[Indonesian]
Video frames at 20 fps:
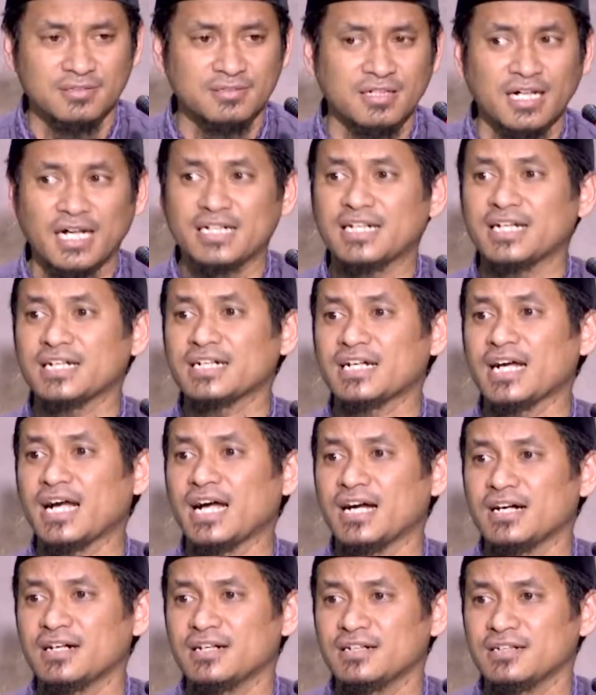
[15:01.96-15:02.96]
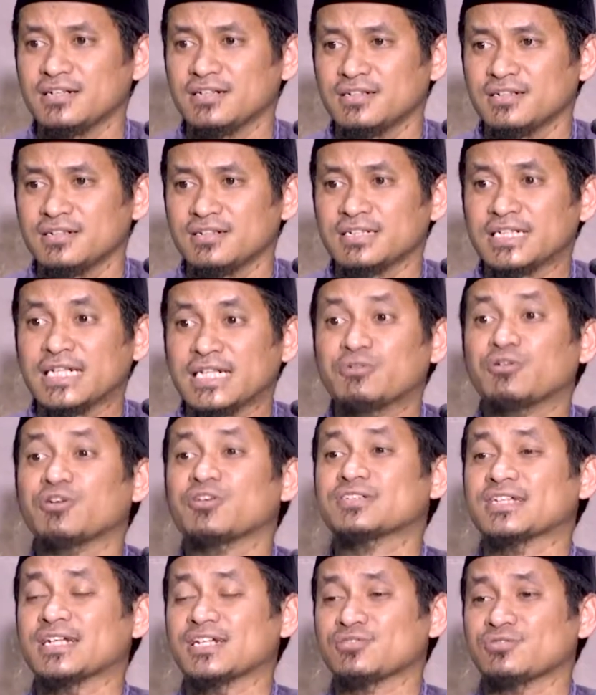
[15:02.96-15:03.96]
Ada nggak? Di
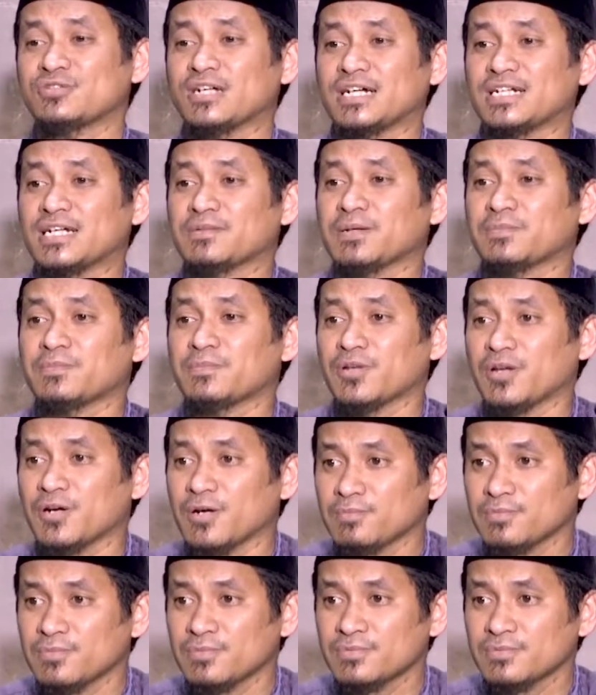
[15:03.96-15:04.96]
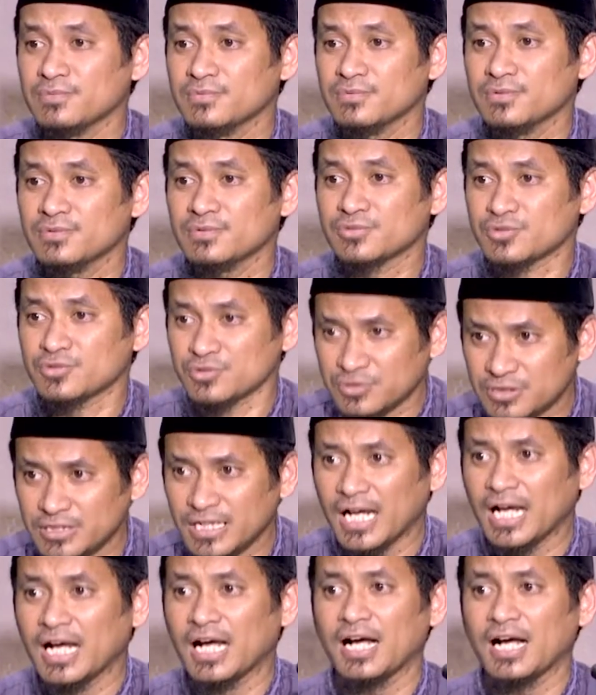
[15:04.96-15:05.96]
Wonosari sudah ada apa belum? Sudah.